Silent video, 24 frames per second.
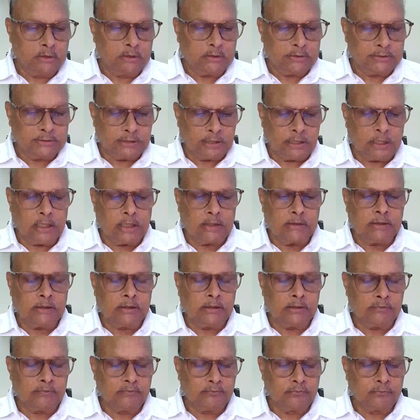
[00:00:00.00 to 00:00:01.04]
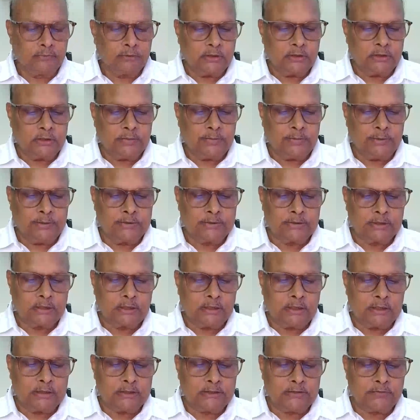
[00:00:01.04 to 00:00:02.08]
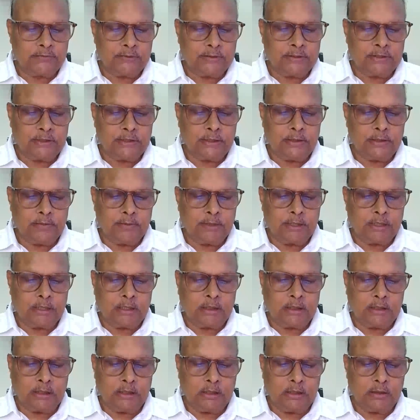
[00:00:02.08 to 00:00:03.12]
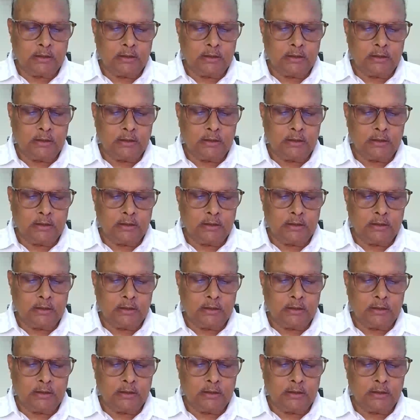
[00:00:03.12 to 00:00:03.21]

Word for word: నిజం కాదా ఇది బీసీలను అణచివేయడం కాదా